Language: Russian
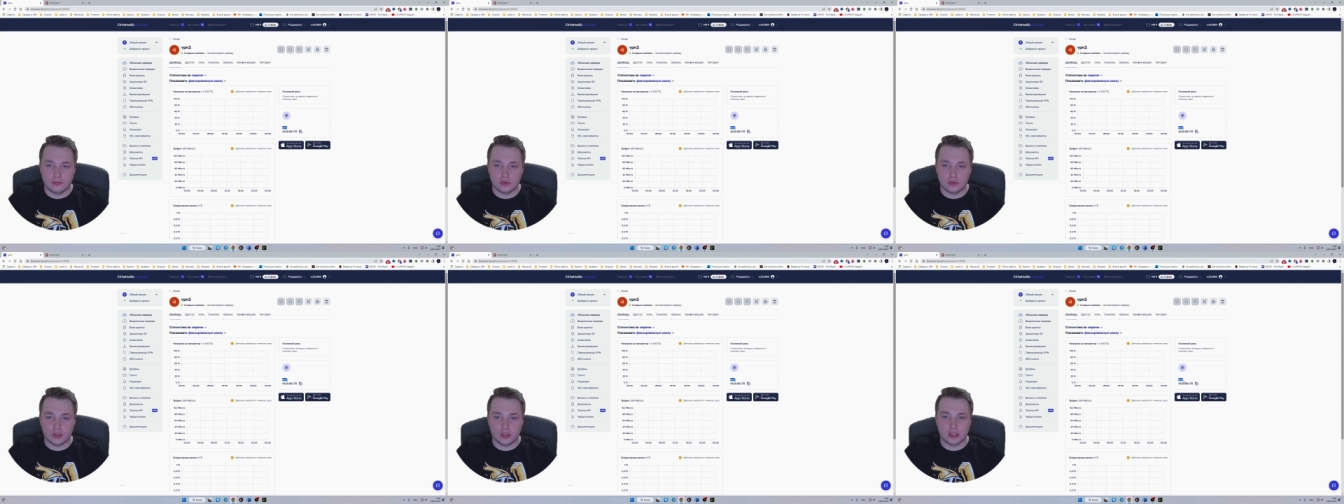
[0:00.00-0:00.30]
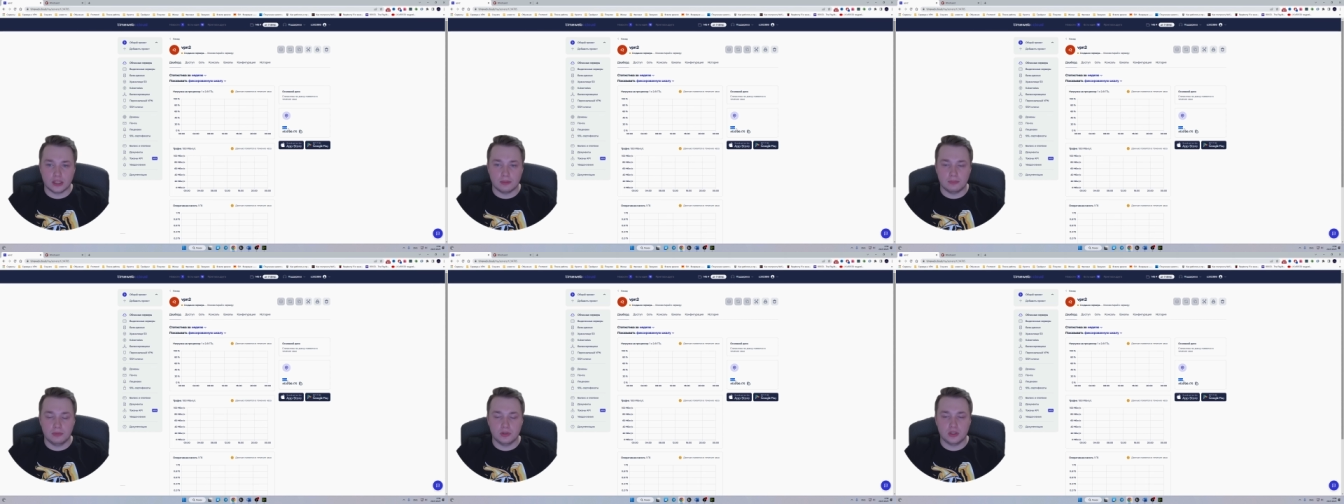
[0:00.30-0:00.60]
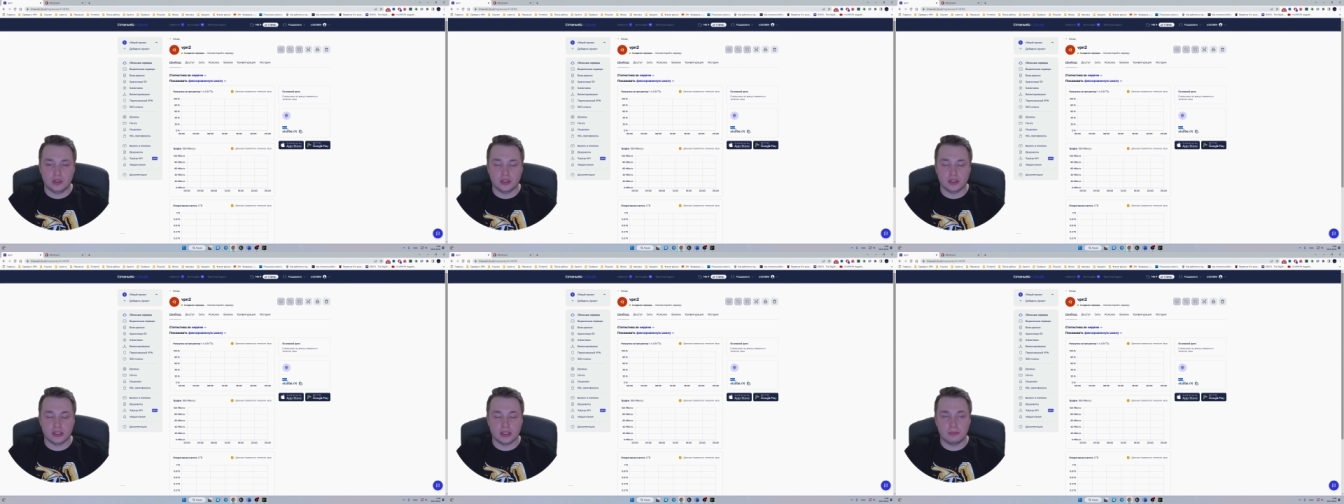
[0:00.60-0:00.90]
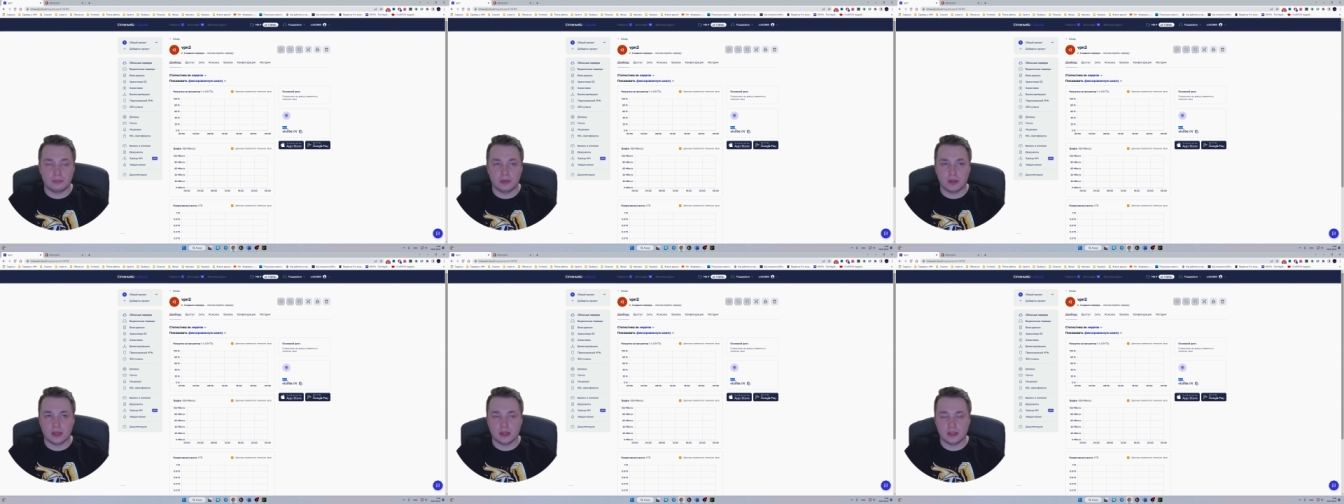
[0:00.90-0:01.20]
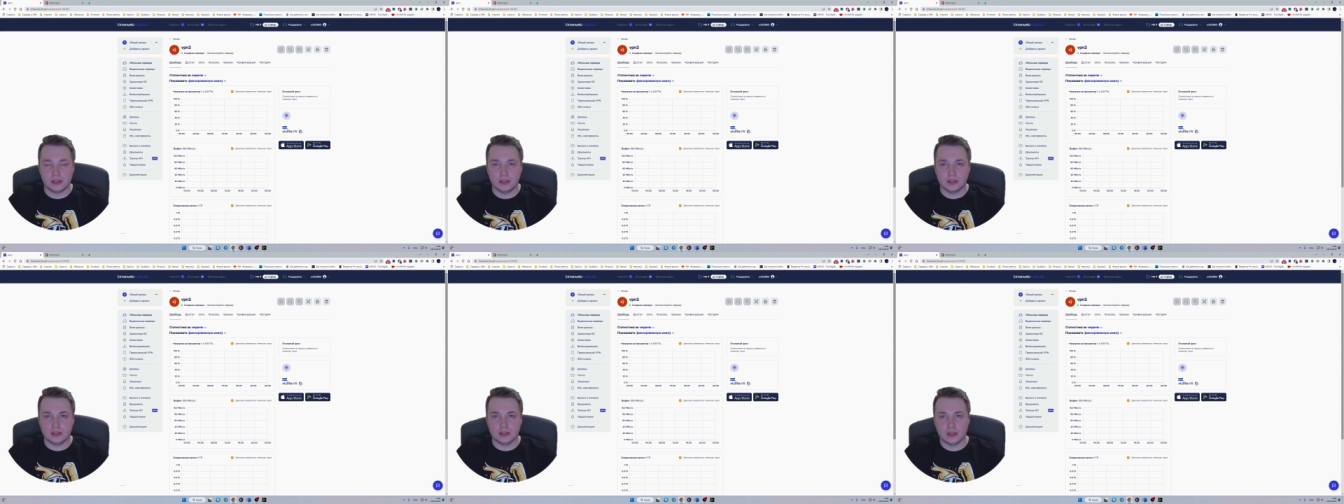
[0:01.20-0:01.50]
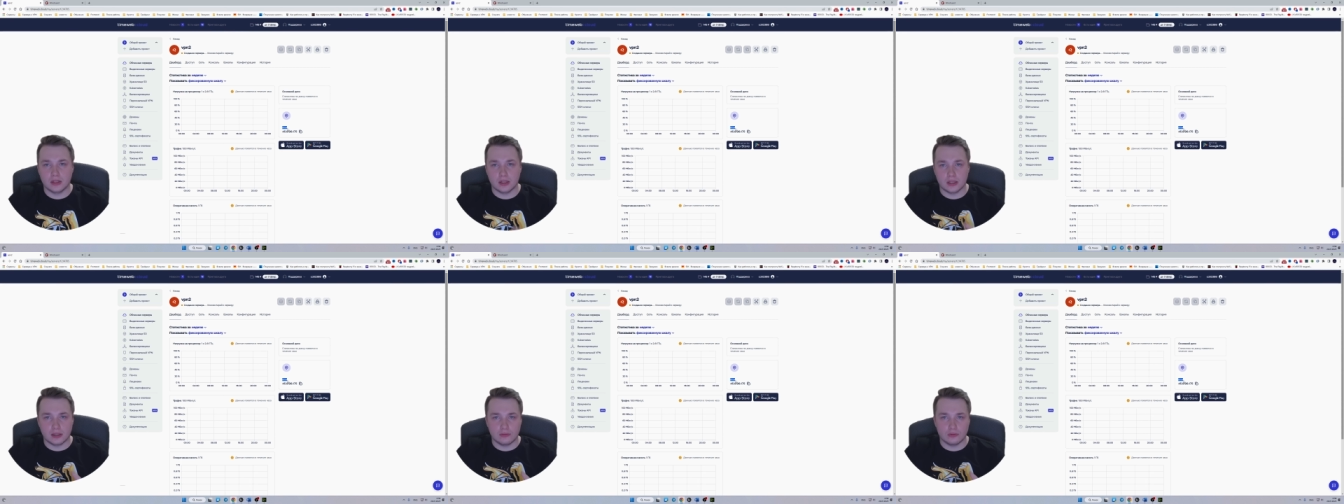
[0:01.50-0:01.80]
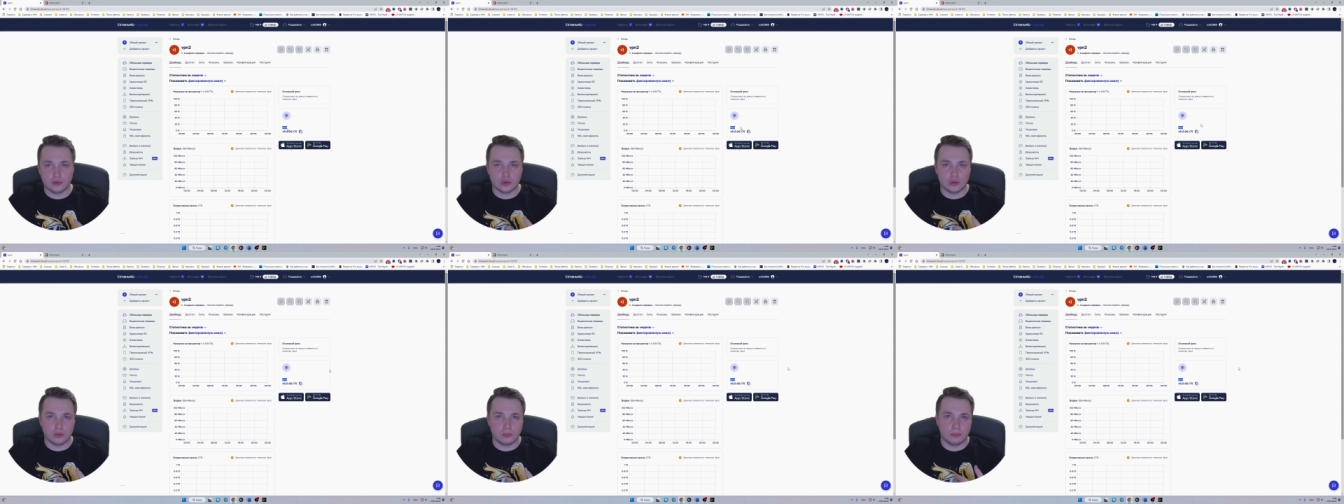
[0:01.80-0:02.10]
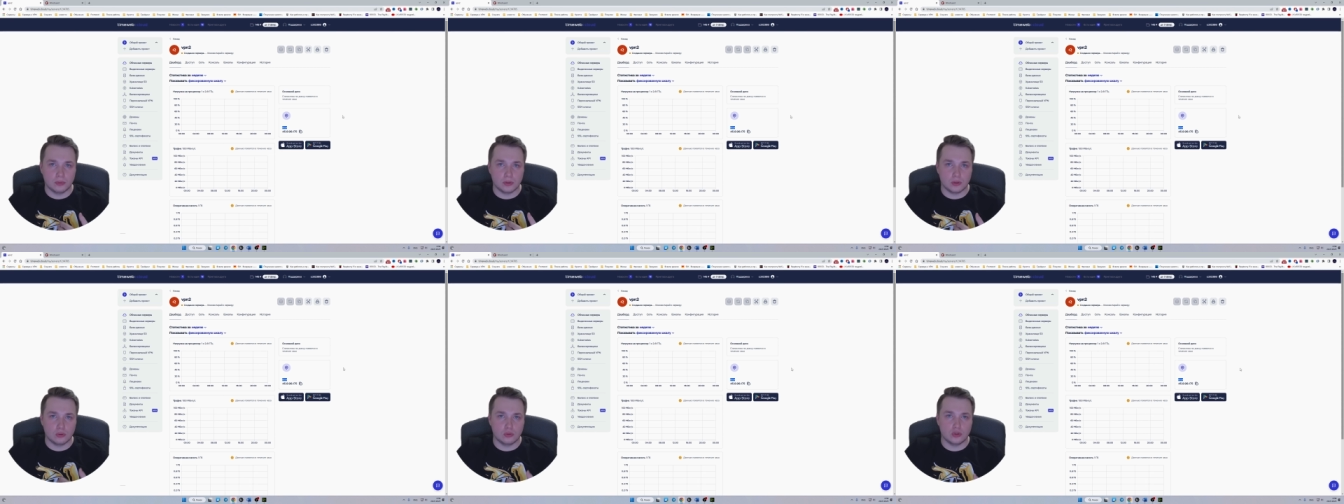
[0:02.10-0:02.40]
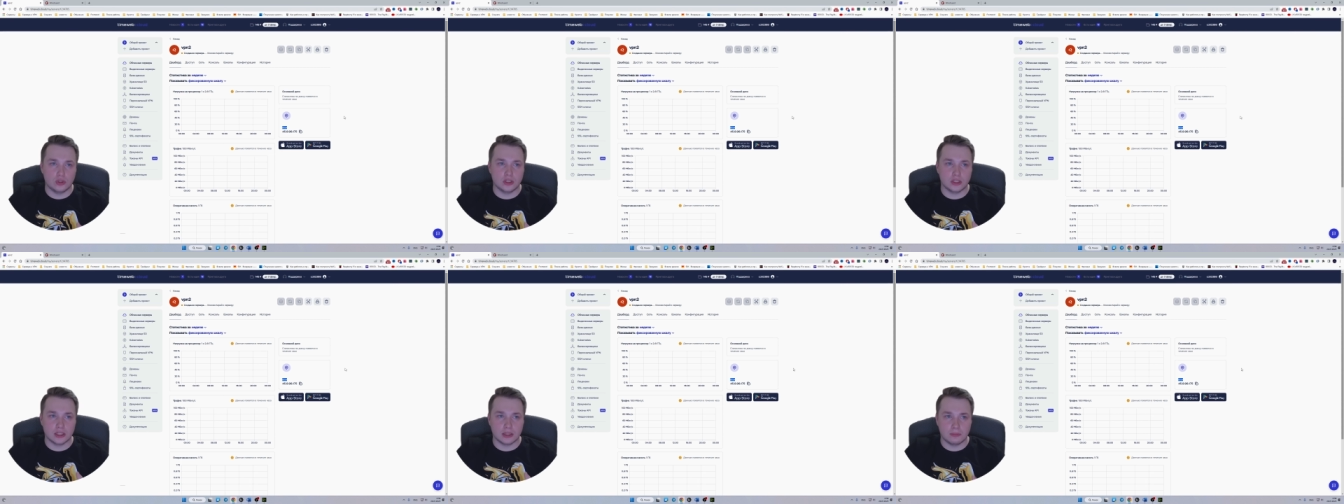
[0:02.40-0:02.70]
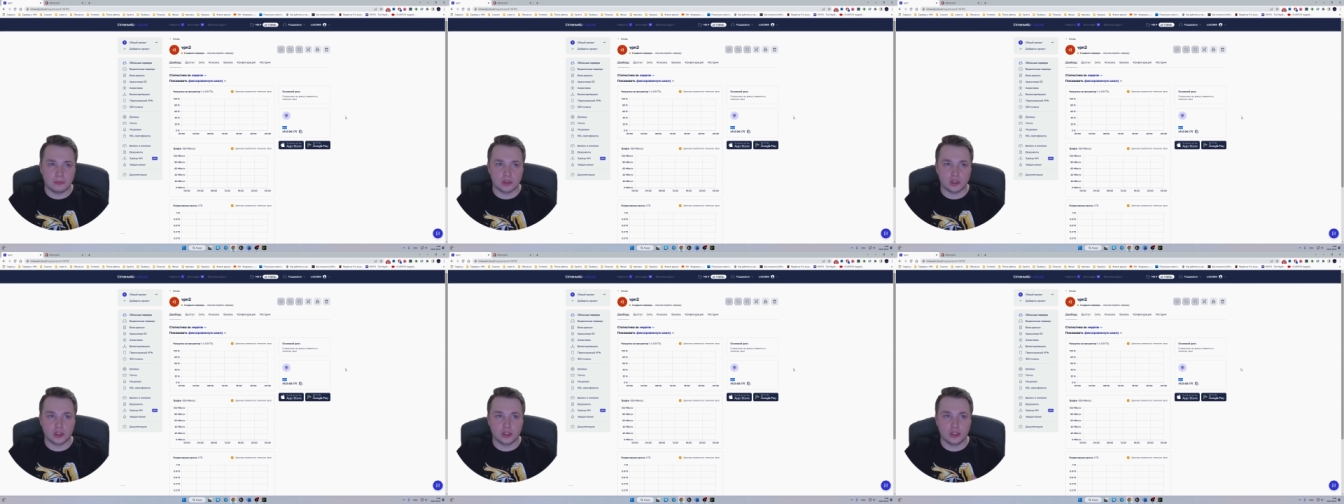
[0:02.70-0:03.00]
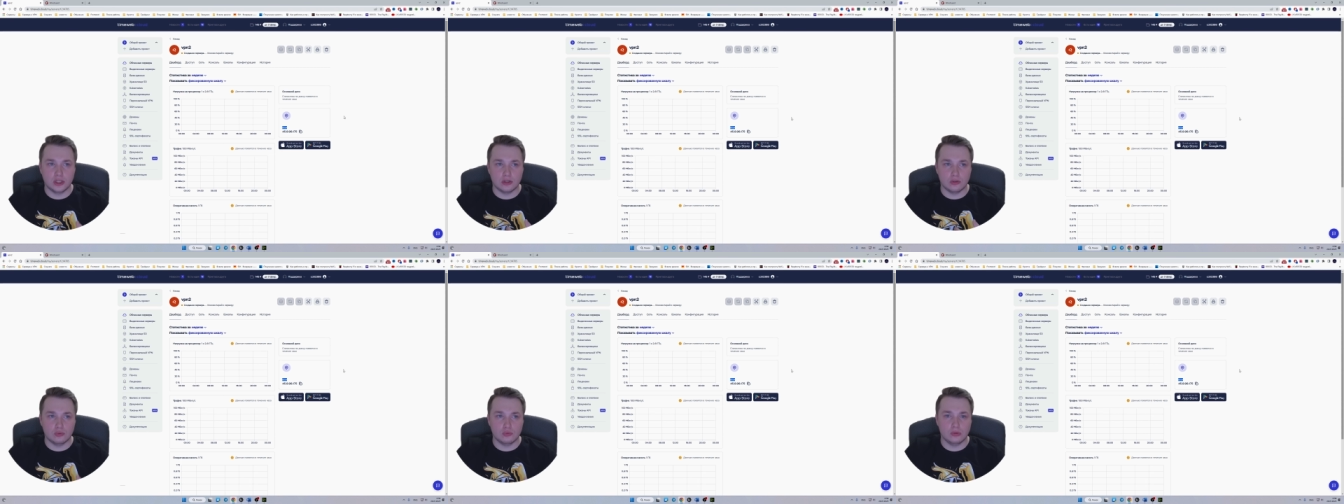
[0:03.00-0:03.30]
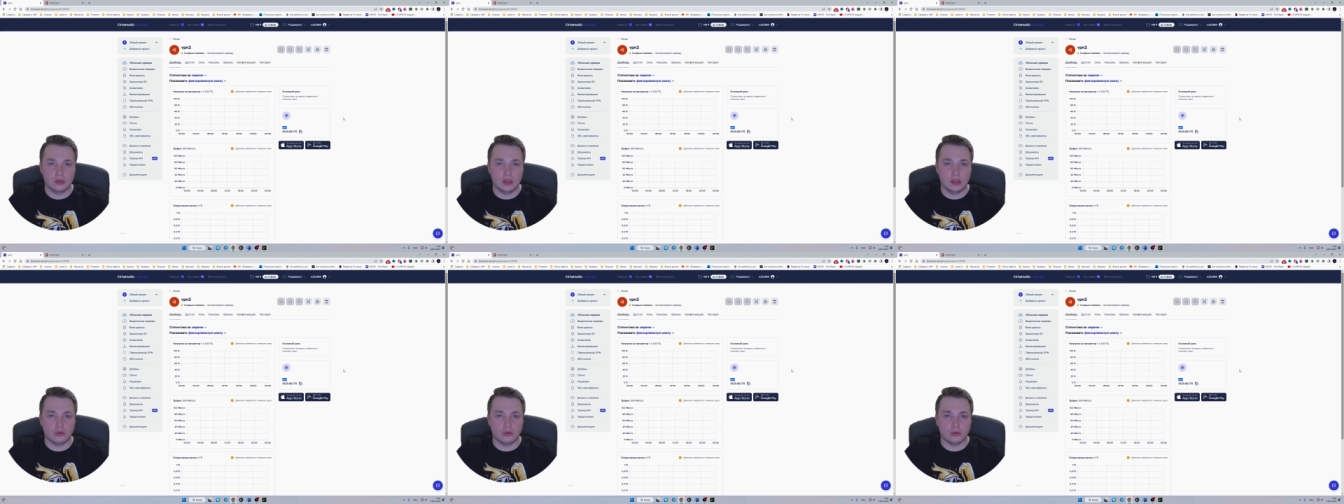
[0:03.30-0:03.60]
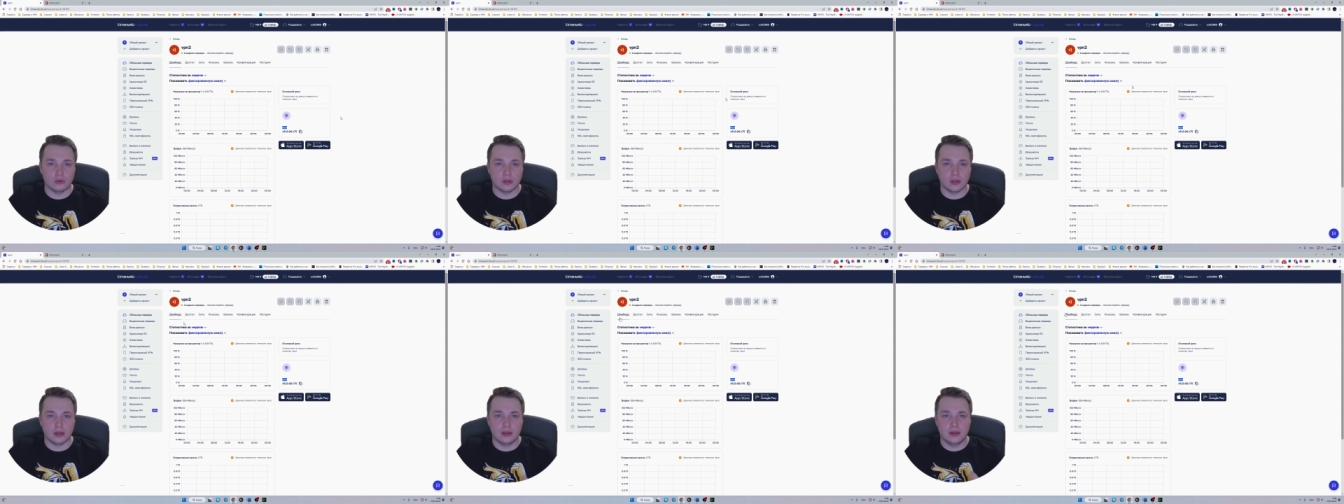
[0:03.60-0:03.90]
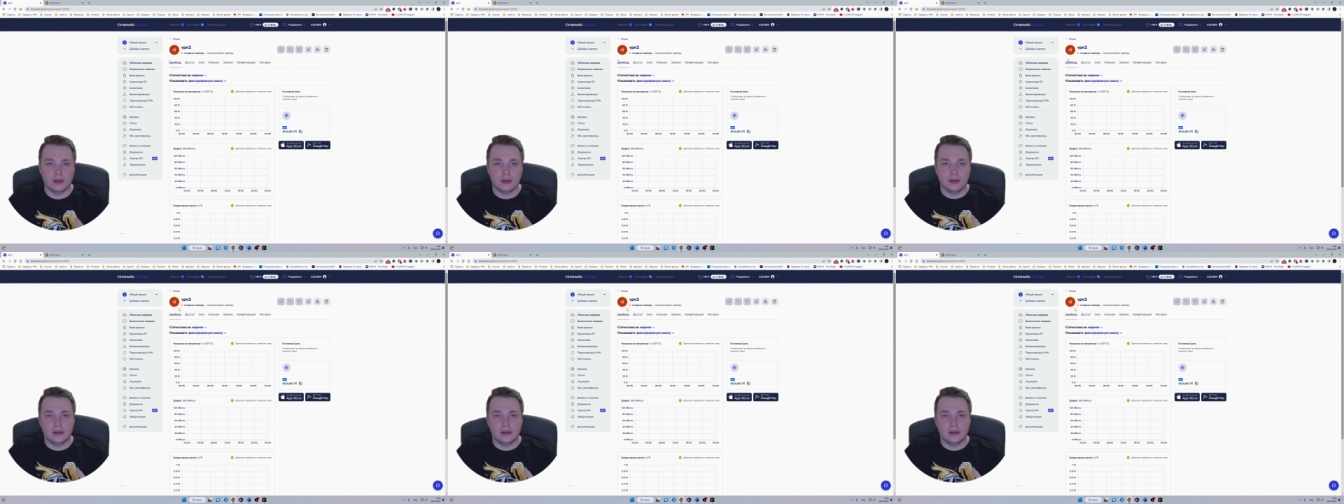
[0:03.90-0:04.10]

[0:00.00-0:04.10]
Вот этот айпишник нам пригодится для того, чтобы подключиться к машине удаленно.